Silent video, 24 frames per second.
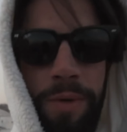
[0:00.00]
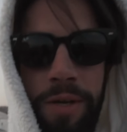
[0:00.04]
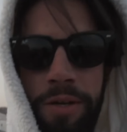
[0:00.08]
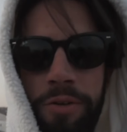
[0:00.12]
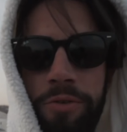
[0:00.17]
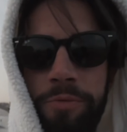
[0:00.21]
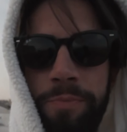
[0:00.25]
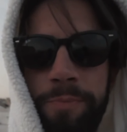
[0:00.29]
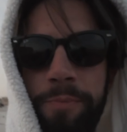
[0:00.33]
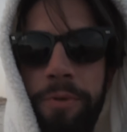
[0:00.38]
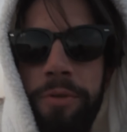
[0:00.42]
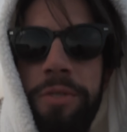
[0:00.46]
más
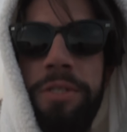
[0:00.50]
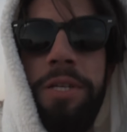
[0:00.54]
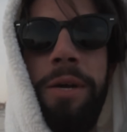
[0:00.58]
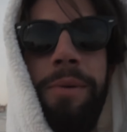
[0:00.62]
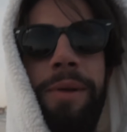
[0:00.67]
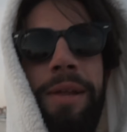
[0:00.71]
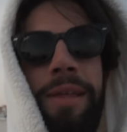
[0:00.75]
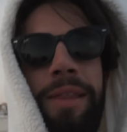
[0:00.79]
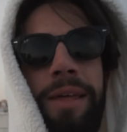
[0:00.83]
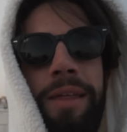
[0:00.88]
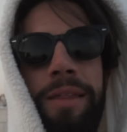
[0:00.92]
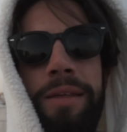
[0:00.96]

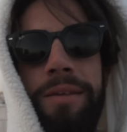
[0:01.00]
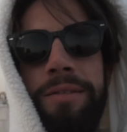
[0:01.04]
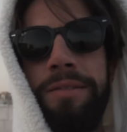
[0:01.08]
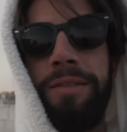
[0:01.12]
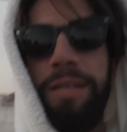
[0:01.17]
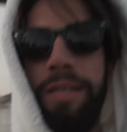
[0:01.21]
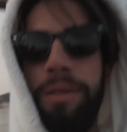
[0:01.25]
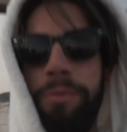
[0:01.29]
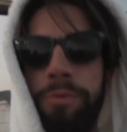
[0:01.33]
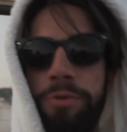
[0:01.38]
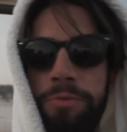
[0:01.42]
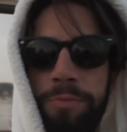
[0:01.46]
responsabilidades,
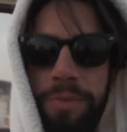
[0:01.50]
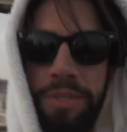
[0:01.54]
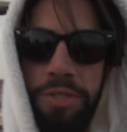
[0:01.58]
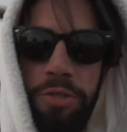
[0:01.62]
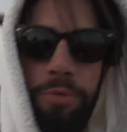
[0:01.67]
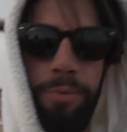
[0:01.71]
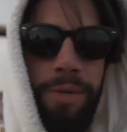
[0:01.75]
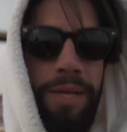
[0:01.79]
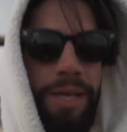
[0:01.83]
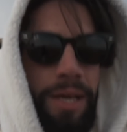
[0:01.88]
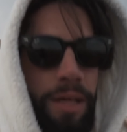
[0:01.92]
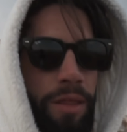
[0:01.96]
tenemos
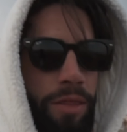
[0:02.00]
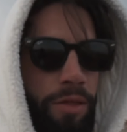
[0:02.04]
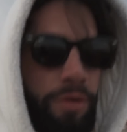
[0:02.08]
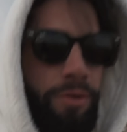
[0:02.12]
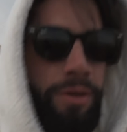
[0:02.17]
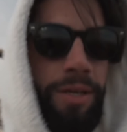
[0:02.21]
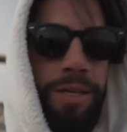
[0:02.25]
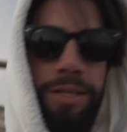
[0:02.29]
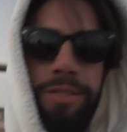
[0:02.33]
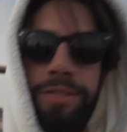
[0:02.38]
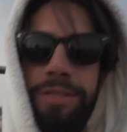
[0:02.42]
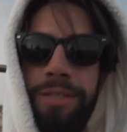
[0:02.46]
más
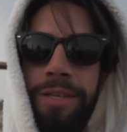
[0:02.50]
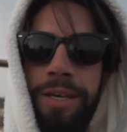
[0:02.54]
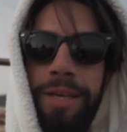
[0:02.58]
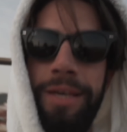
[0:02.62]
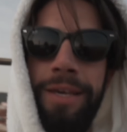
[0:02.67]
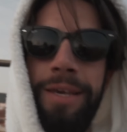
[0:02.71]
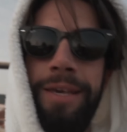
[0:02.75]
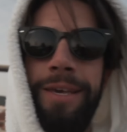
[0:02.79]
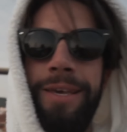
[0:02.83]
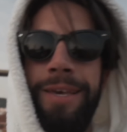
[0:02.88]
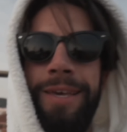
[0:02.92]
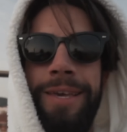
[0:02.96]
obligaciones
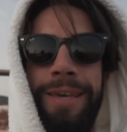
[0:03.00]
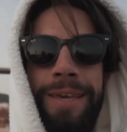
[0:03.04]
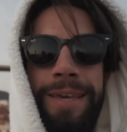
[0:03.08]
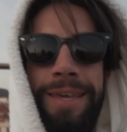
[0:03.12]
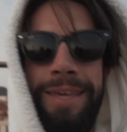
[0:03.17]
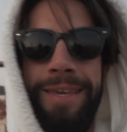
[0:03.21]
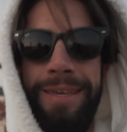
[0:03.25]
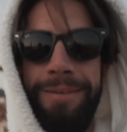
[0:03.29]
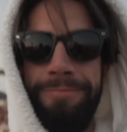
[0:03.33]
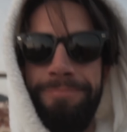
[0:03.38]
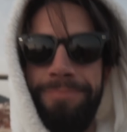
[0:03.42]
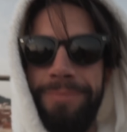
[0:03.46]

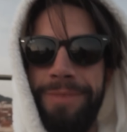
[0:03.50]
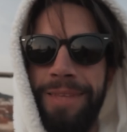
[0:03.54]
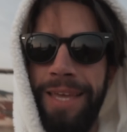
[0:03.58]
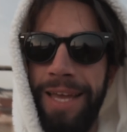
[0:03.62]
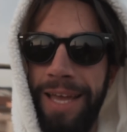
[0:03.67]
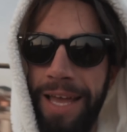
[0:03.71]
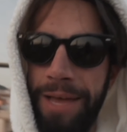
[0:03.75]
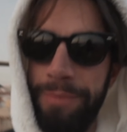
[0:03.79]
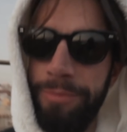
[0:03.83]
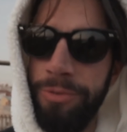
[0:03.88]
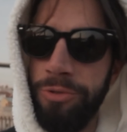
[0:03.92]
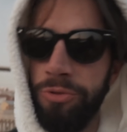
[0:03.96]
y
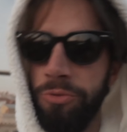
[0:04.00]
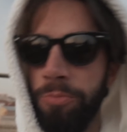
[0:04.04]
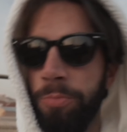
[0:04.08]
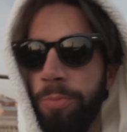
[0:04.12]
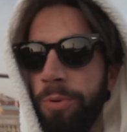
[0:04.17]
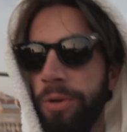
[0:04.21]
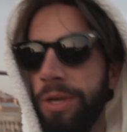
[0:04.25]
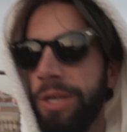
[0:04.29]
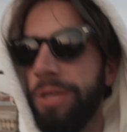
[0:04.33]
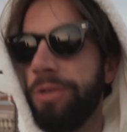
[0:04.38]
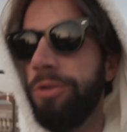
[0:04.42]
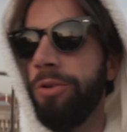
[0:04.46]
dejamos un
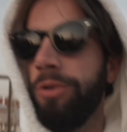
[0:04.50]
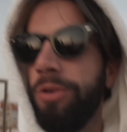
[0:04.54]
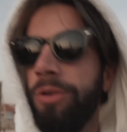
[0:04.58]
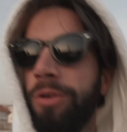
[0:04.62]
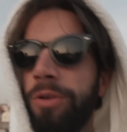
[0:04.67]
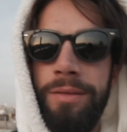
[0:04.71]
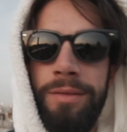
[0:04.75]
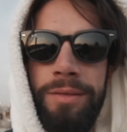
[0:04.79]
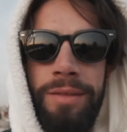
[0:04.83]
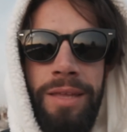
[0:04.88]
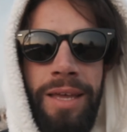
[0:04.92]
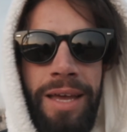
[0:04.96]
poquito,
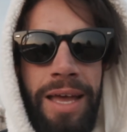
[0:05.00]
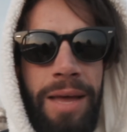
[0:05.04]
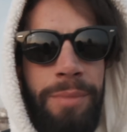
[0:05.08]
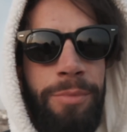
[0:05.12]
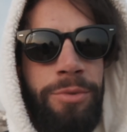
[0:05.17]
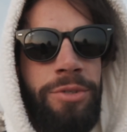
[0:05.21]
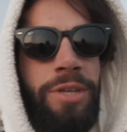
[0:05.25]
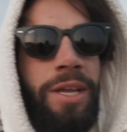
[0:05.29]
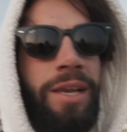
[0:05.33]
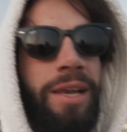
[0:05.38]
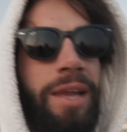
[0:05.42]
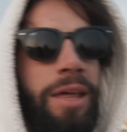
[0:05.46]

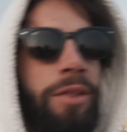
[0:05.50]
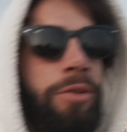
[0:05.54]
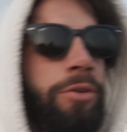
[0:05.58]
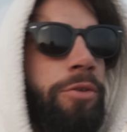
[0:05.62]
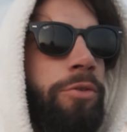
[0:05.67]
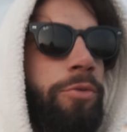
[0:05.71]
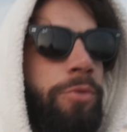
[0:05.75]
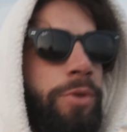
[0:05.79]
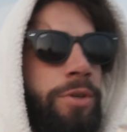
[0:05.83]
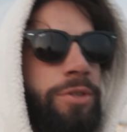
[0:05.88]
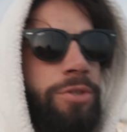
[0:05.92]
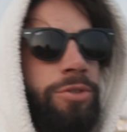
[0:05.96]
dejamos al lado
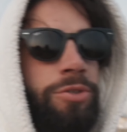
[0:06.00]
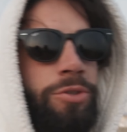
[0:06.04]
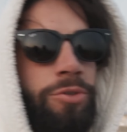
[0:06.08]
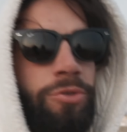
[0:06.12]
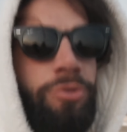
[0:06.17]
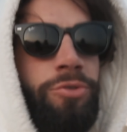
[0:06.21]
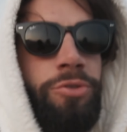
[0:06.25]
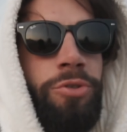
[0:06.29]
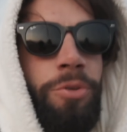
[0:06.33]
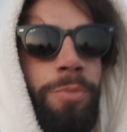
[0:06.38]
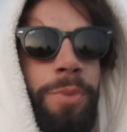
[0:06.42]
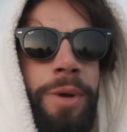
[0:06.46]

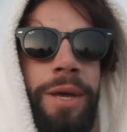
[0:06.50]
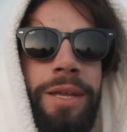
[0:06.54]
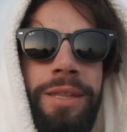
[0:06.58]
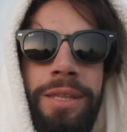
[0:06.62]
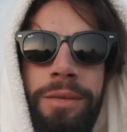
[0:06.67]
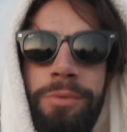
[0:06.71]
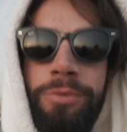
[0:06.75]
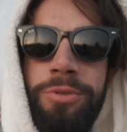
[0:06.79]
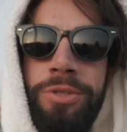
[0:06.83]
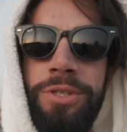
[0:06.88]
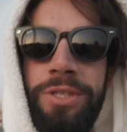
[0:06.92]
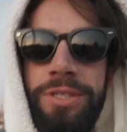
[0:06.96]
nuestros
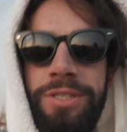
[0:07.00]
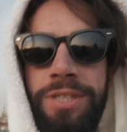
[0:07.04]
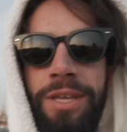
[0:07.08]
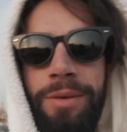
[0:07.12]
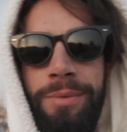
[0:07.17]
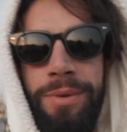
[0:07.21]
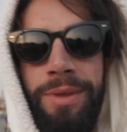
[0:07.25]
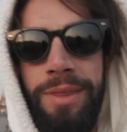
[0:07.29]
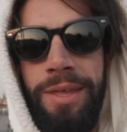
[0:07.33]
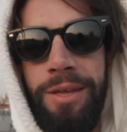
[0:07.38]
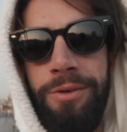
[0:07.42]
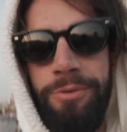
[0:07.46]
objetivos en esta
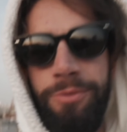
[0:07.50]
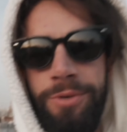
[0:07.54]
vida,